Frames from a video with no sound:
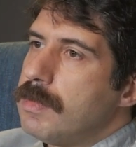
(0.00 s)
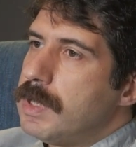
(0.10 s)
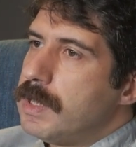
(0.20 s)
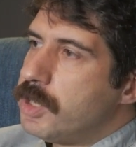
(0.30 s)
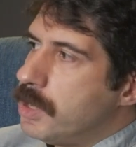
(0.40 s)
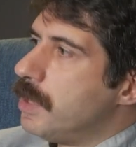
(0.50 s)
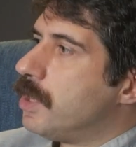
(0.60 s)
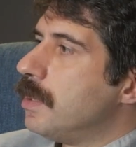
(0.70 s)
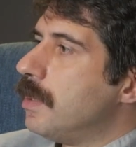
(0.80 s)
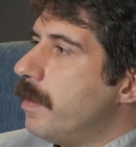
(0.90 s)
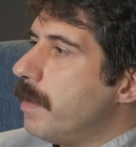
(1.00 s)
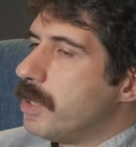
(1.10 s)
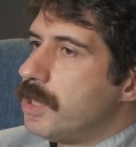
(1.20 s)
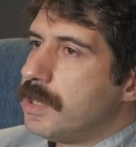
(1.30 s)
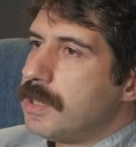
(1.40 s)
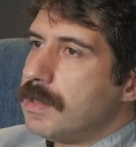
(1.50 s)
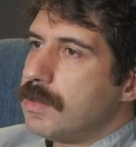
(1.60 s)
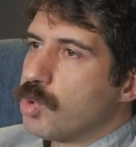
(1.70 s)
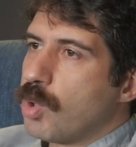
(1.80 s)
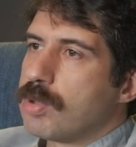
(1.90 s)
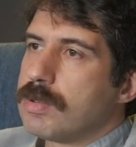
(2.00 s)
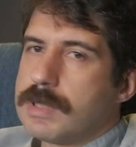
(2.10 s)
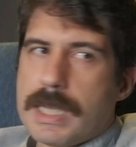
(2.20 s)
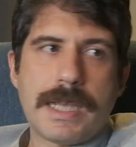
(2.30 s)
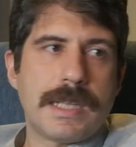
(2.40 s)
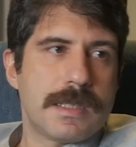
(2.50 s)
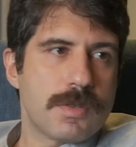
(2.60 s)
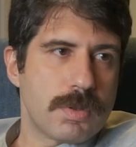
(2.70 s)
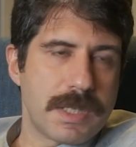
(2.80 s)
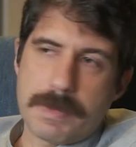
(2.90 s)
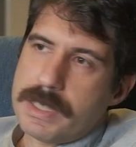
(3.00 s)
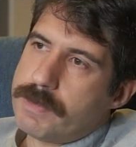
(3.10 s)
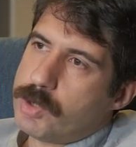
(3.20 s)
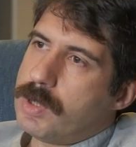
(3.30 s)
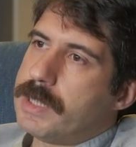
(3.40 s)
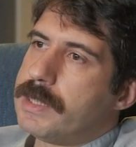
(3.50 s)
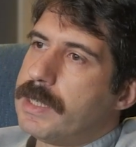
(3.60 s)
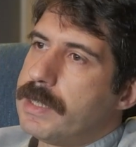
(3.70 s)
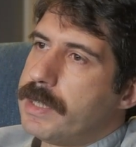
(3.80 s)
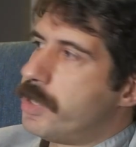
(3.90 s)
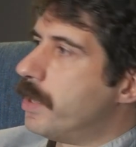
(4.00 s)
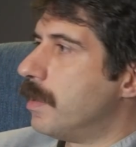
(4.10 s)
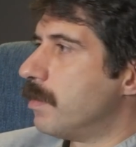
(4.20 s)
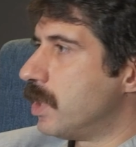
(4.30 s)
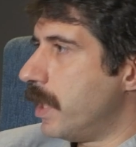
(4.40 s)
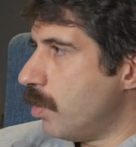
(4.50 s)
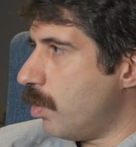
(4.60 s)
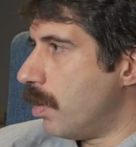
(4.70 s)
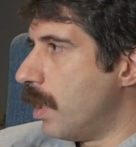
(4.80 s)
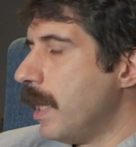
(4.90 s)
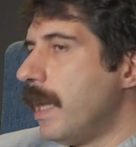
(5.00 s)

işçi için, emekçi için sorunun ta kendisi olabilir ve şu anda yaşadığımız şey de o.